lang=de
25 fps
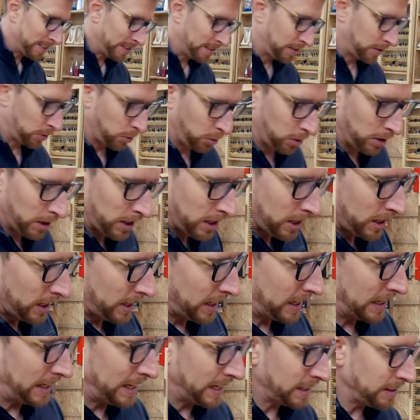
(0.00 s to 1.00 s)
es jetzt so,
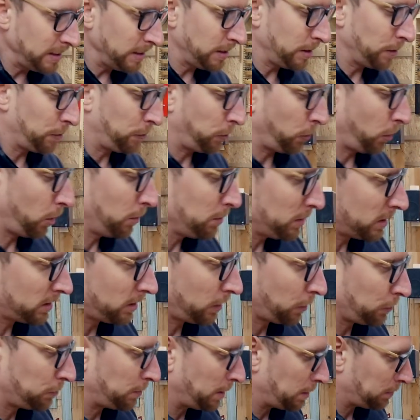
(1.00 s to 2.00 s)
ich lege diese Form jetzt
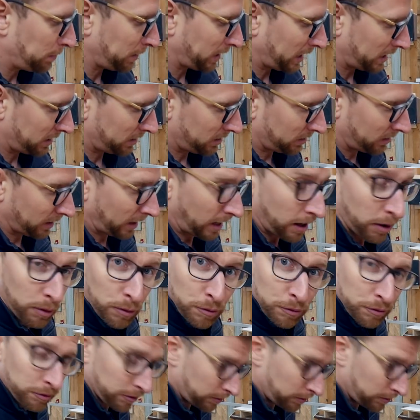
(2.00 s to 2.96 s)
auf mein Brett drauf